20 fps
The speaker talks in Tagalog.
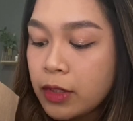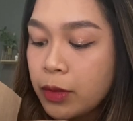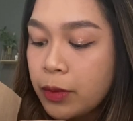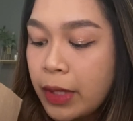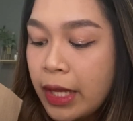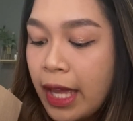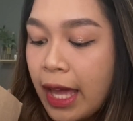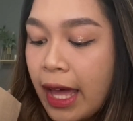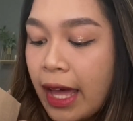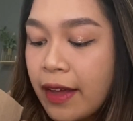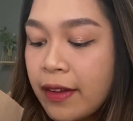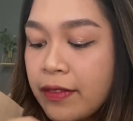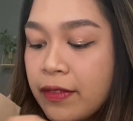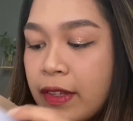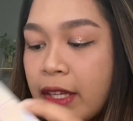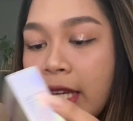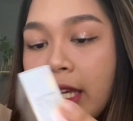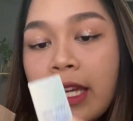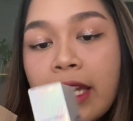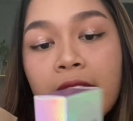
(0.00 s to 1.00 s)
We have
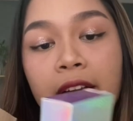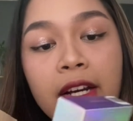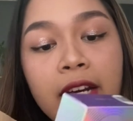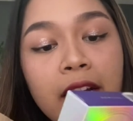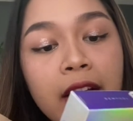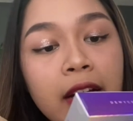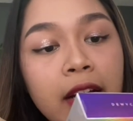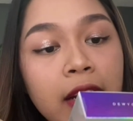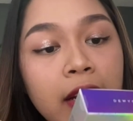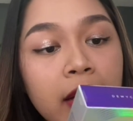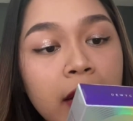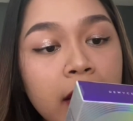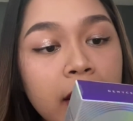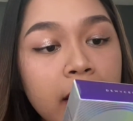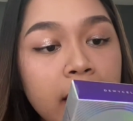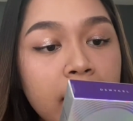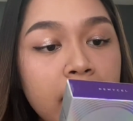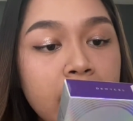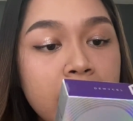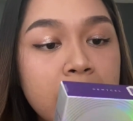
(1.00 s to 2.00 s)
here
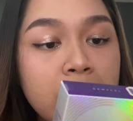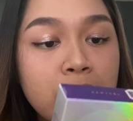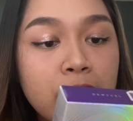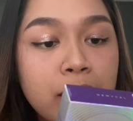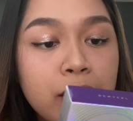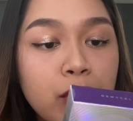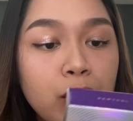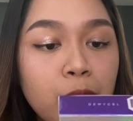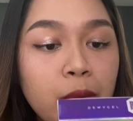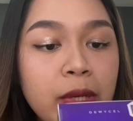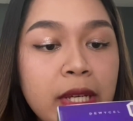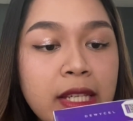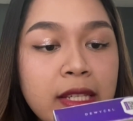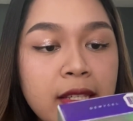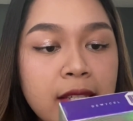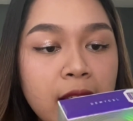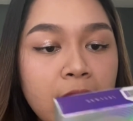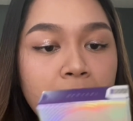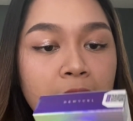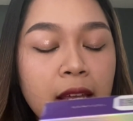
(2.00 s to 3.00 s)
this
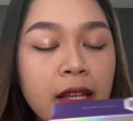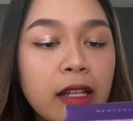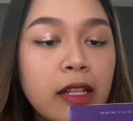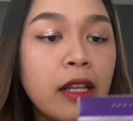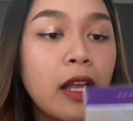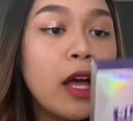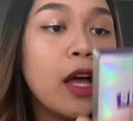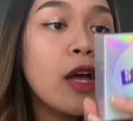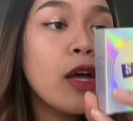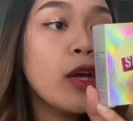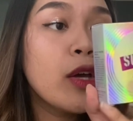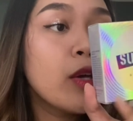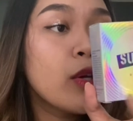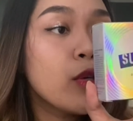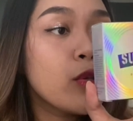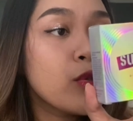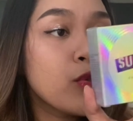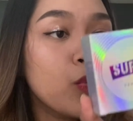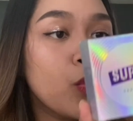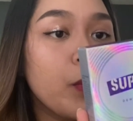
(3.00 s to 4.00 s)
Deweasel
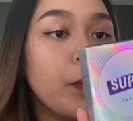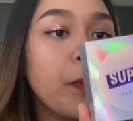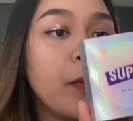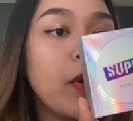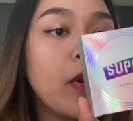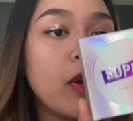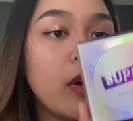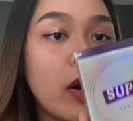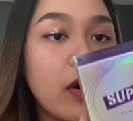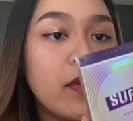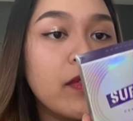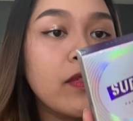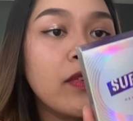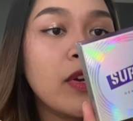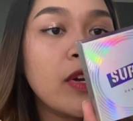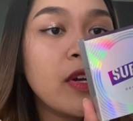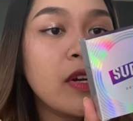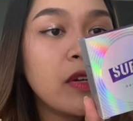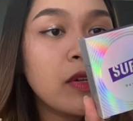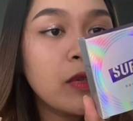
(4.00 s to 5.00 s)
Super
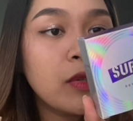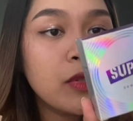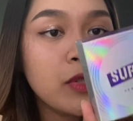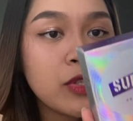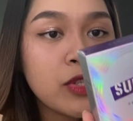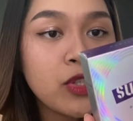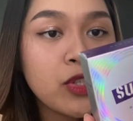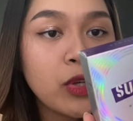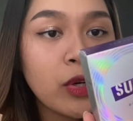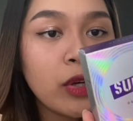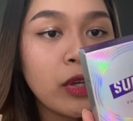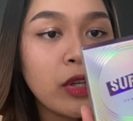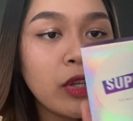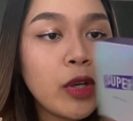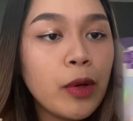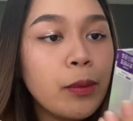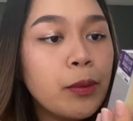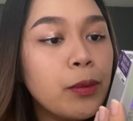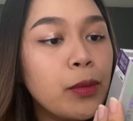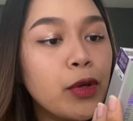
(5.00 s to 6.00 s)
Cover
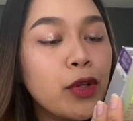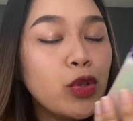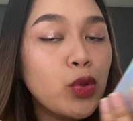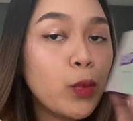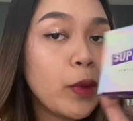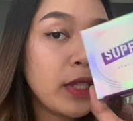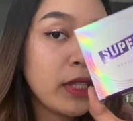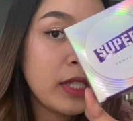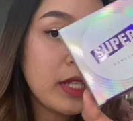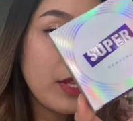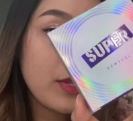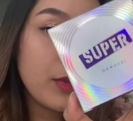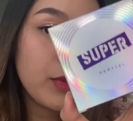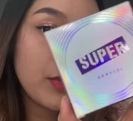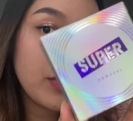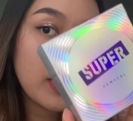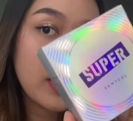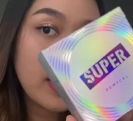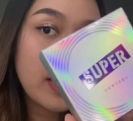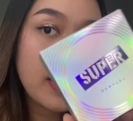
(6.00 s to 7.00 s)
Cushion number
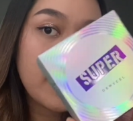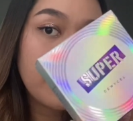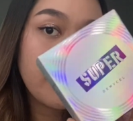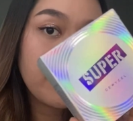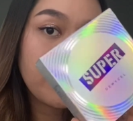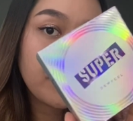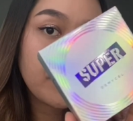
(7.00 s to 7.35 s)
23.